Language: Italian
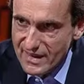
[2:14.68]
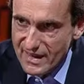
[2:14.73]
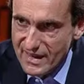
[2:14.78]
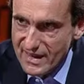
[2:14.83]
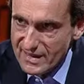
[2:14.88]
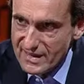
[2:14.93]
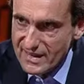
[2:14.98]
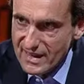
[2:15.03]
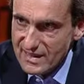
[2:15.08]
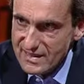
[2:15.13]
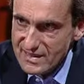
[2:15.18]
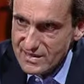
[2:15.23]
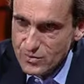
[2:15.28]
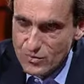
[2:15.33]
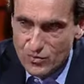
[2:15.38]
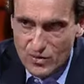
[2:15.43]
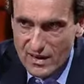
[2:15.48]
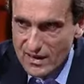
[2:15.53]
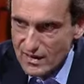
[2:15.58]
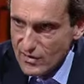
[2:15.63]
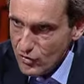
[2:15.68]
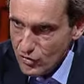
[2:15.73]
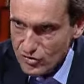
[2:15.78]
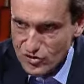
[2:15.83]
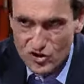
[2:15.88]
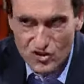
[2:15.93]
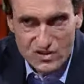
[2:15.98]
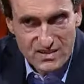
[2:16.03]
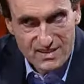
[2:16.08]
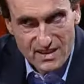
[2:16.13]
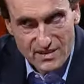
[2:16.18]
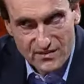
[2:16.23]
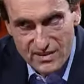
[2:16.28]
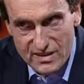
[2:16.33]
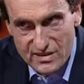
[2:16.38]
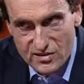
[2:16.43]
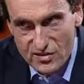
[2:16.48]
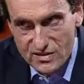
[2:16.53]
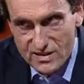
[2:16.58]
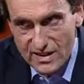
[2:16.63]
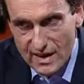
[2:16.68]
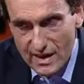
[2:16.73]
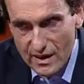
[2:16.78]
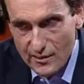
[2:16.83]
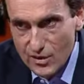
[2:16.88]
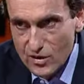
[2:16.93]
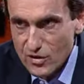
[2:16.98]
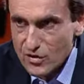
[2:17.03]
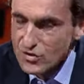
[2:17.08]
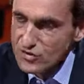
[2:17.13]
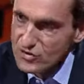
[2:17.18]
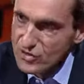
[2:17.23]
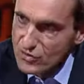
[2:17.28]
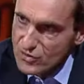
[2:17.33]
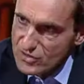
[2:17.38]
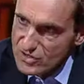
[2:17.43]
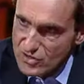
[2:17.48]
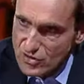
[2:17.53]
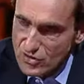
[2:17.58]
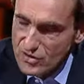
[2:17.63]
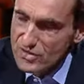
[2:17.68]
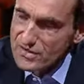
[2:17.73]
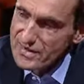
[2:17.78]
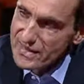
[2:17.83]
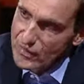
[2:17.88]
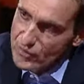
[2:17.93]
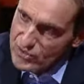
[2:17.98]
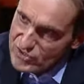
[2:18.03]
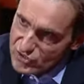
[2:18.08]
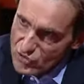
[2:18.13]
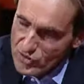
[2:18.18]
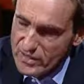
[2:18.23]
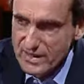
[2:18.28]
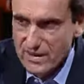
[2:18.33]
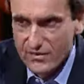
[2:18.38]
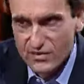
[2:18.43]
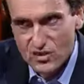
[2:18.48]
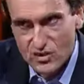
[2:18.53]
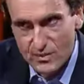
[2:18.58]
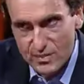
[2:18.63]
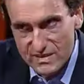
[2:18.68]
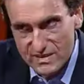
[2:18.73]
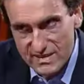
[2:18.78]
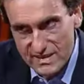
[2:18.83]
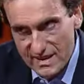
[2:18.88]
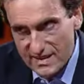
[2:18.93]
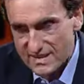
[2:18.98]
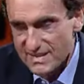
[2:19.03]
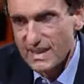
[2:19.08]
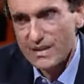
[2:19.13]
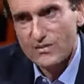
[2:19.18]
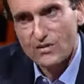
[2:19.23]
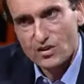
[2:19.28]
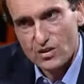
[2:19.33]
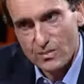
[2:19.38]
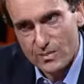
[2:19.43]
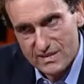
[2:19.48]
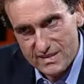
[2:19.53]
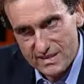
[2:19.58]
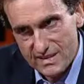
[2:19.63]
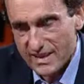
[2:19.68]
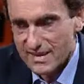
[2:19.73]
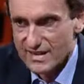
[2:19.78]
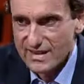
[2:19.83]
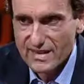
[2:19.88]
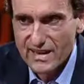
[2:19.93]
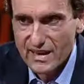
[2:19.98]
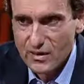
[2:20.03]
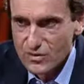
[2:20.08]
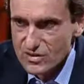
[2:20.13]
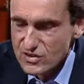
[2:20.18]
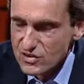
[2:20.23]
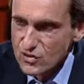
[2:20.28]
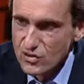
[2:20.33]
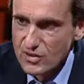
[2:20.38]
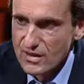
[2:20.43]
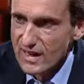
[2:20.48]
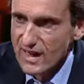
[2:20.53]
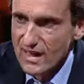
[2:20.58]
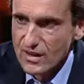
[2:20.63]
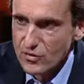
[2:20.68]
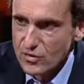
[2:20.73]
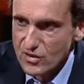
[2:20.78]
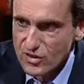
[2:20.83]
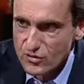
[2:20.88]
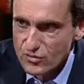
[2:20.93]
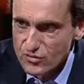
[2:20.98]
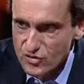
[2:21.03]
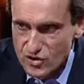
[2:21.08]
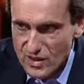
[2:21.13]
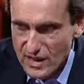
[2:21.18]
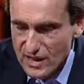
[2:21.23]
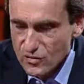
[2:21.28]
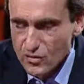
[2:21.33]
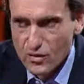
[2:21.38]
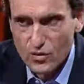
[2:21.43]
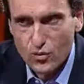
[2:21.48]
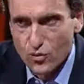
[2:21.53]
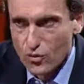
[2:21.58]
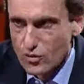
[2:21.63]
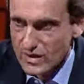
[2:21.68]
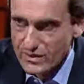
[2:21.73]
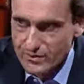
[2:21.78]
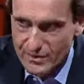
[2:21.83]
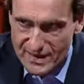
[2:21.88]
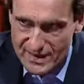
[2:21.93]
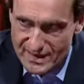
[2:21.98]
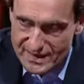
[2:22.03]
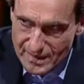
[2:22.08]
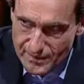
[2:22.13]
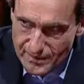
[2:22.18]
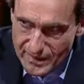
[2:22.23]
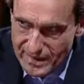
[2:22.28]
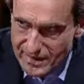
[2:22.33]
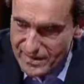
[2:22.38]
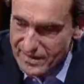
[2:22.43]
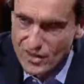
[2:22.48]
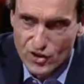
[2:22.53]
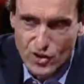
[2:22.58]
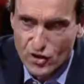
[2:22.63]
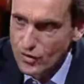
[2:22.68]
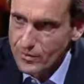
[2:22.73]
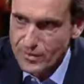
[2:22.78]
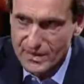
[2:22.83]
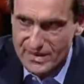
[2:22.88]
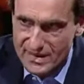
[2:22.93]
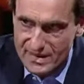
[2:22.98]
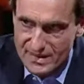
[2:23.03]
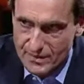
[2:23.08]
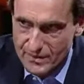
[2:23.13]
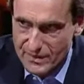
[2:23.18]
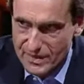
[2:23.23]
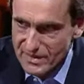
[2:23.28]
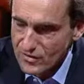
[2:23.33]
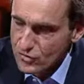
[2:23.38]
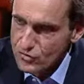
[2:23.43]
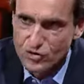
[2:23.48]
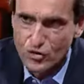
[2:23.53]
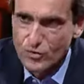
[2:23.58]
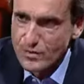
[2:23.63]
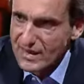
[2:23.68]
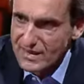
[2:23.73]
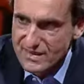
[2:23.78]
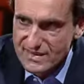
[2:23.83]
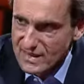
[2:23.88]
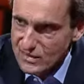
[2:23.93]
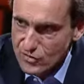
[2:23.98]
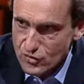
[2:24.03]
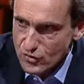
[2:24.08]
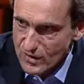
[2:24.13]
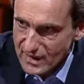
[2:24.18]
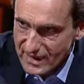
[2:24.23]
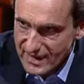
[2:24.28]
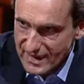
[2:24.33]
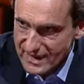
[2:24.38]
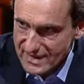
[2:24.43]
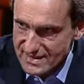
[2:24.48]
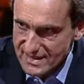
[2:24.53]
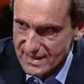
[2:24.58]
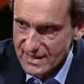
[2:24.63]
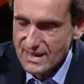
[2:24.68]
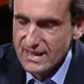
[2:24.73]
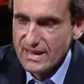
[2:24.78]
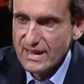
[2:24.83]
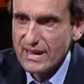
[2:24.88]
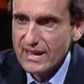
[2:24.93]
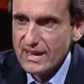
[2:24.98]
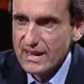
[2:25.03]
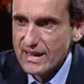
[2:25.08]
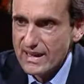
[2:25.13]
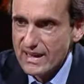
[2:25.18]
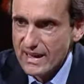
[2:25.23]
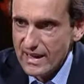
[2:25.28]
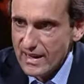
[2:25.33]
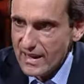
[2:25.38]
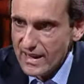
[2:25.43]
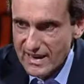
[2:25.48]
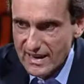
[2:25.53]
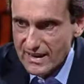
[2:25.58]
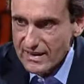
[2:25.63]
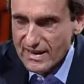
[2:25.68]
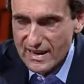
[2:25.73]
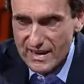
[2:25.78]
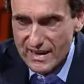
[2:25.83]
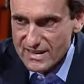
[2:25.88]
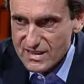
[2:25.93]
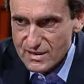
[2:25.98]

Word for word: che era nella disponibilità, alloggi di servizio si chiamano, io sono questore, questori e dei vicepresidenti, sia i vicepresidenti sì. che i questori hanno rinunciato, alcuni immediatamente, io immediatamente, non sono mai entrato in una casa che era nella